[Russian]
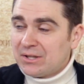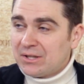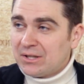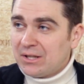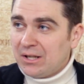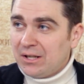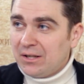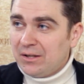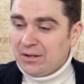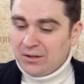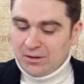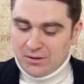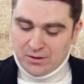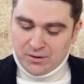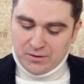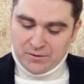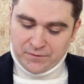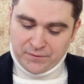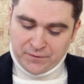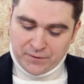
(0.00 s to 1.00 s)
за а,
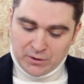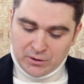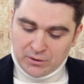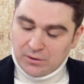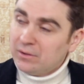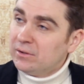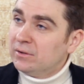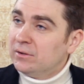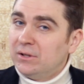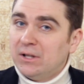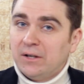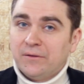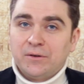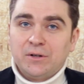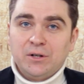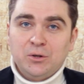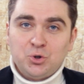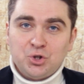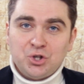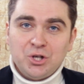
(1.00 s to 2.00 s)
туда, а, туда, вот. да,
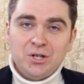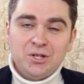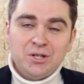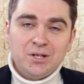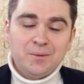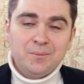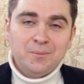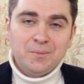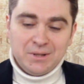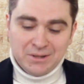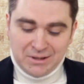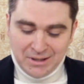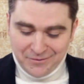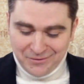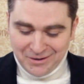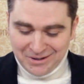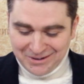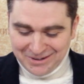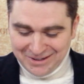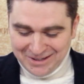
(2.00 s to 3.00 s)
включение
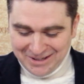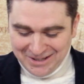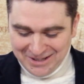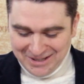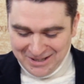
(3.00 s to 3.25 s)
мгновенной